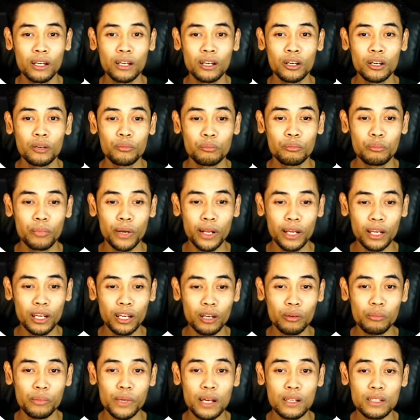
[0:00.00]
Mereka
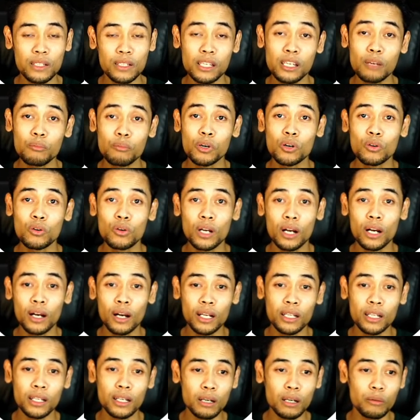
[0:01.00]
biasanya menggunakan
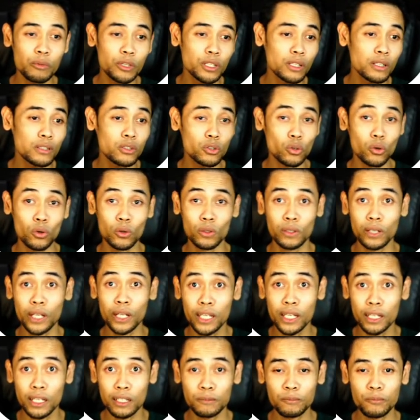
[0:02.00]
yang namanya
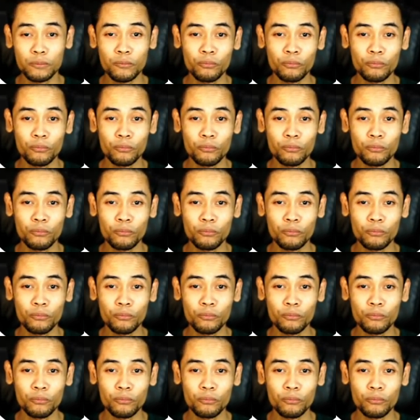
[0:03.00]
throttling.